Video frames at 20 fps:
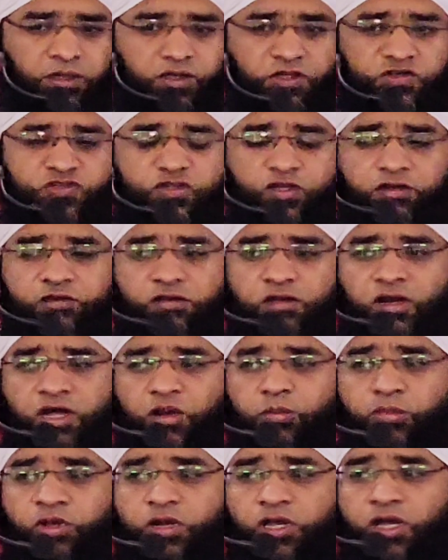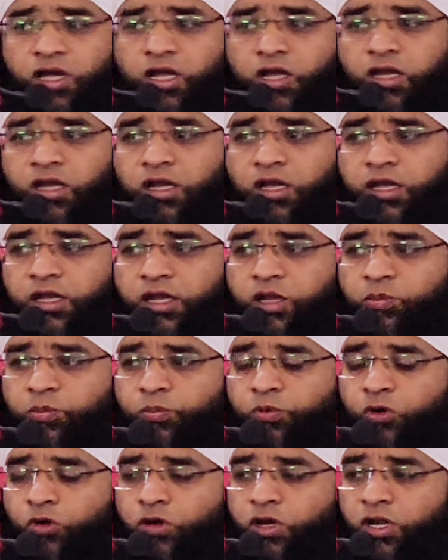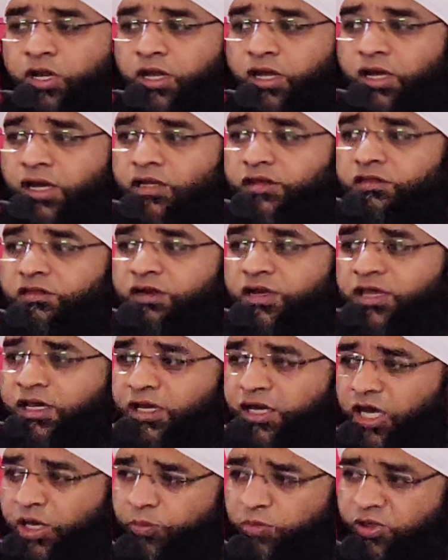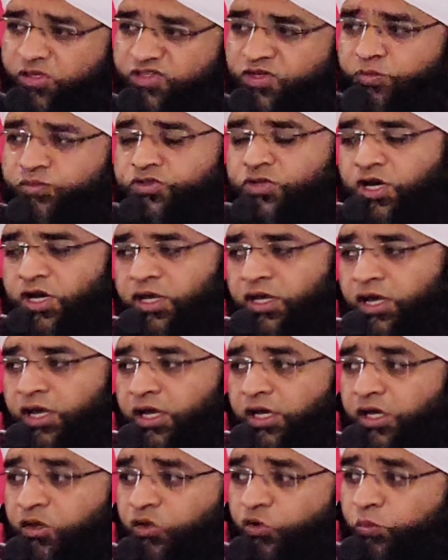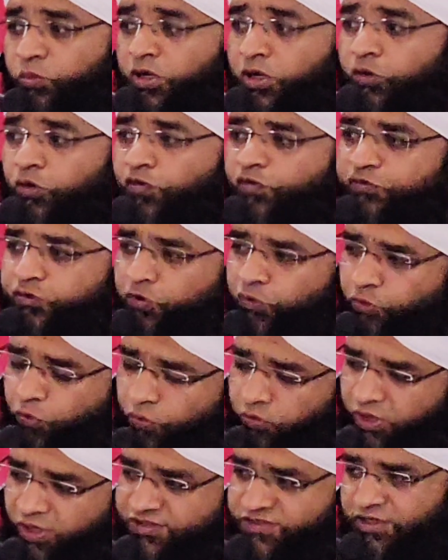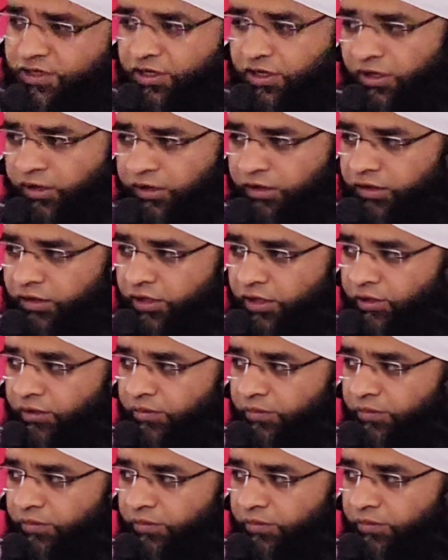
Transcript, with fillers: इसी तरह मेरे अल्लाह ने बोलने का तरीका भी समझाया है कि तुमने गुफ्तगु कैसे करनी है